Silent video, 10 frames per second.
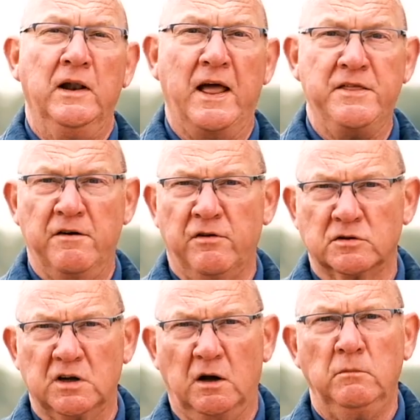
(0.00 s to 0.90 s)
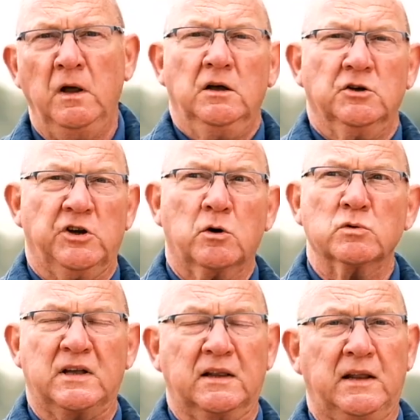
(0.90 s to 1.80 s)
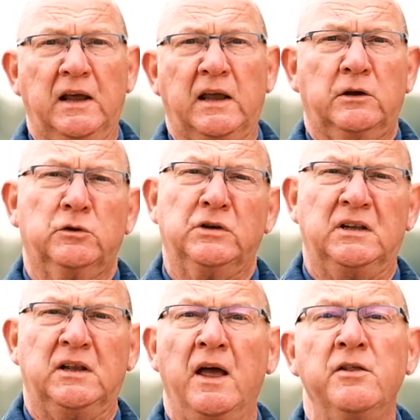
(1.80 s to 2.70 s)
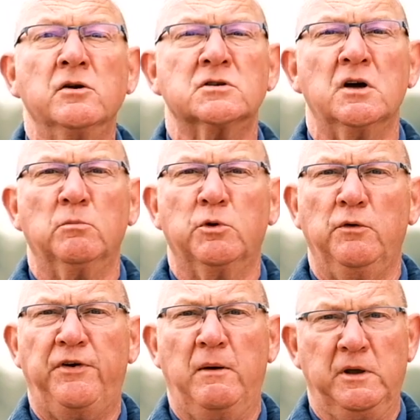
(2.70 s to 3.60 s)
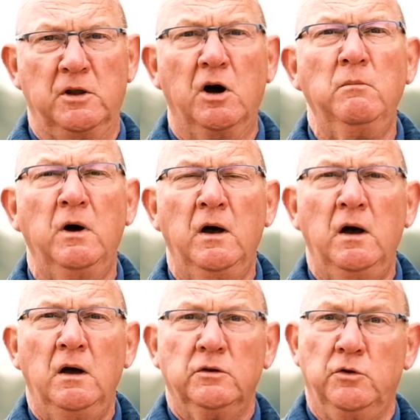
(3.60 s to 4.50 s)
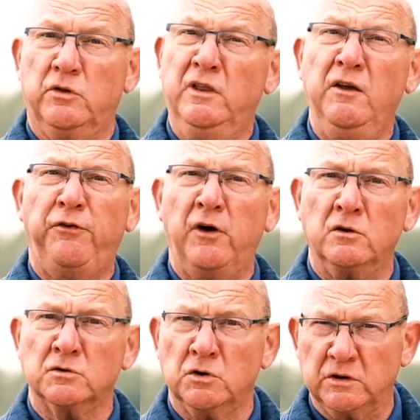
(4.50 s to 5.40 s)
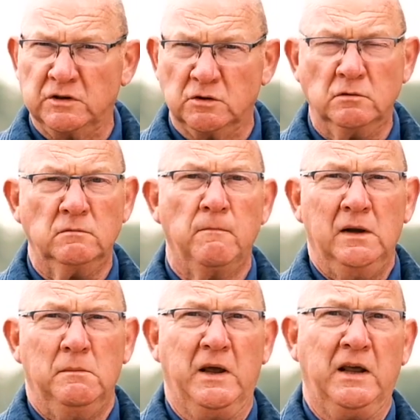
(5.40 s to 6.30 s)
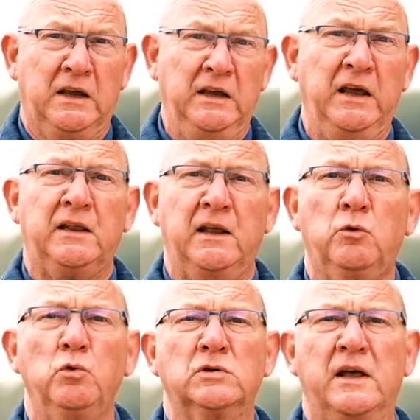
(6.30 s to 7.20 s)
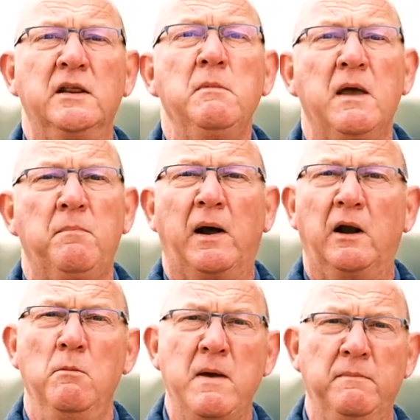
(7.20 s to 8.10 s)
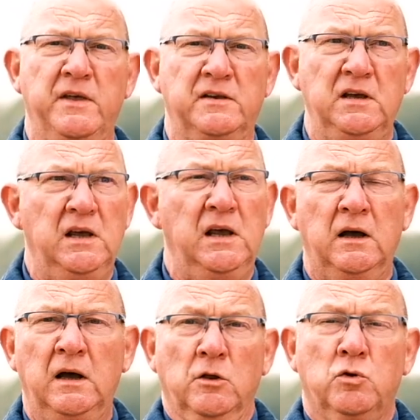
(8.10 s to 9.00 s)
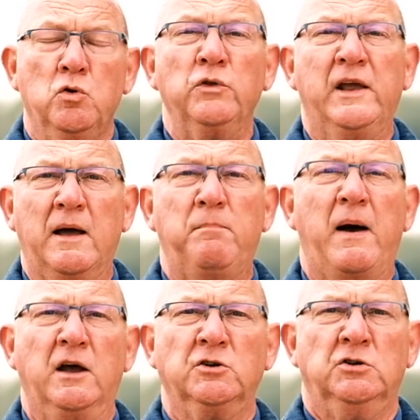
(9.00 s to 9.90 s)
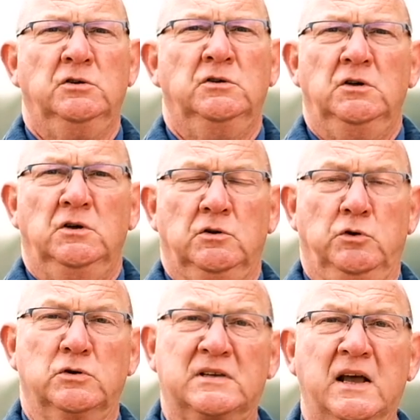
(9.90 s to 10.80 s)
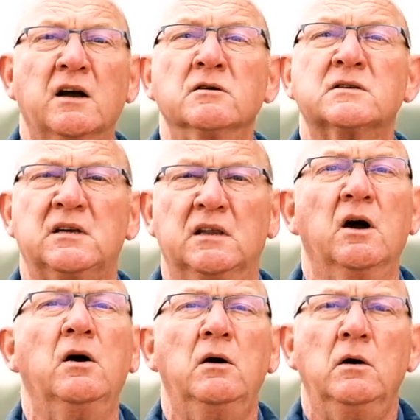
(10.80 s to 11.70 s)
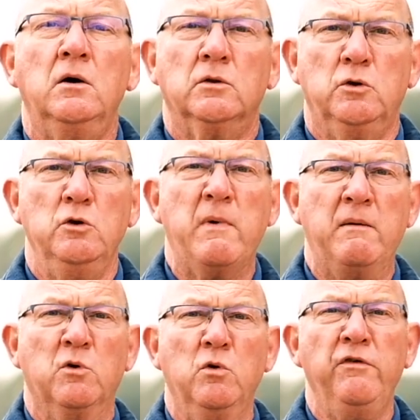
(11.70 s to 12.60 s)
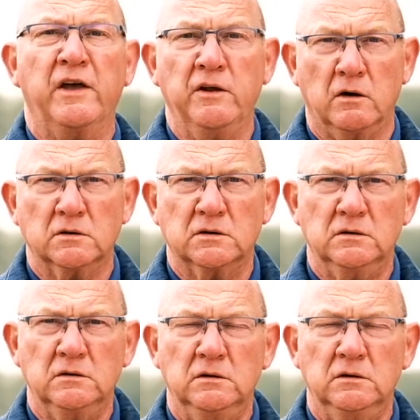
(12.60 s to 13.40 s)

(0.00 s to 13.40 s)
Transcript: La Nièvre Ensemble, j'ai constaté que c'était un ensemble de femmes et d'hommes de différents horizons, mais qui étaient tous animés par le même désir, tourner la page de 57 ans d'une même gouvernance.